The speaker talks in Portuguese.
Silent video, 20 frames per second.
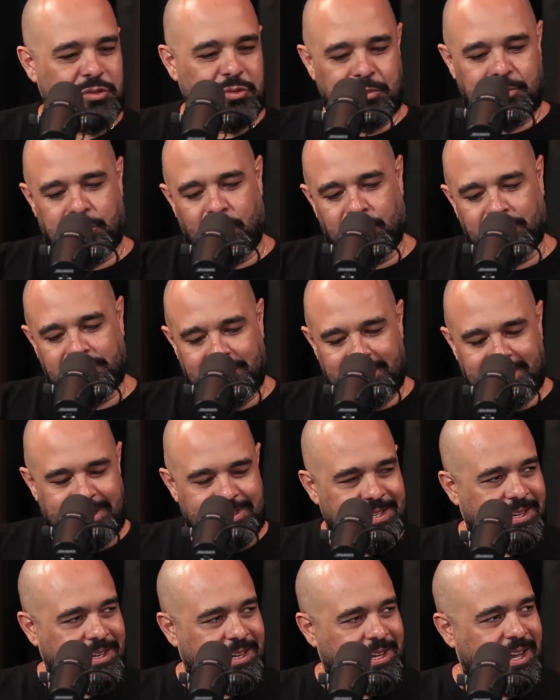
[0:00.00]
um pouco também
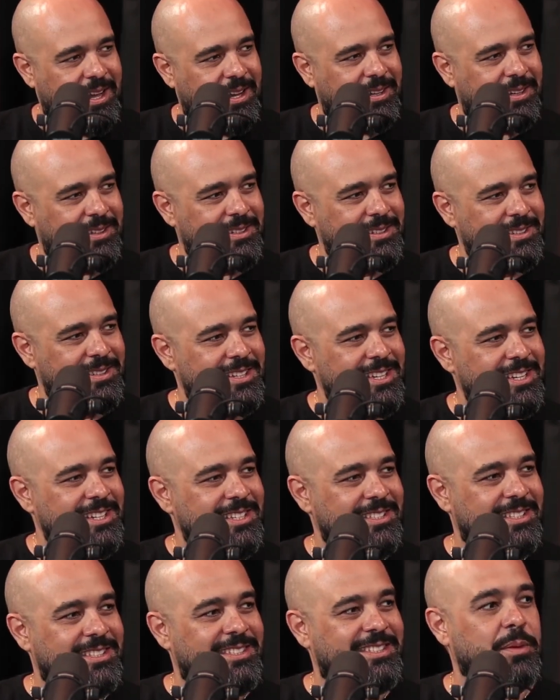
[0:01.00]
dessa carga
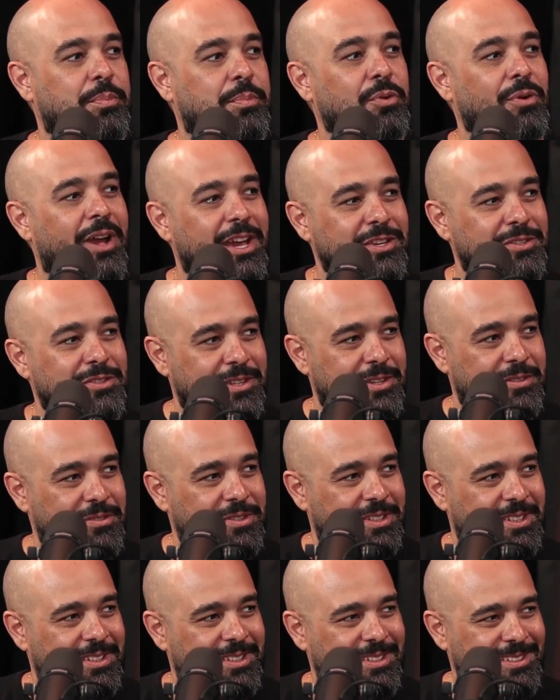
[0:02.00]
de ser resto da
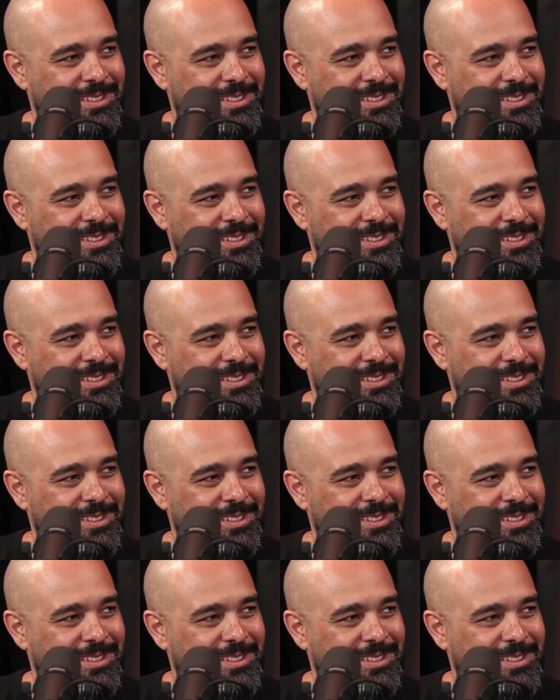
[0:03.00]
vida.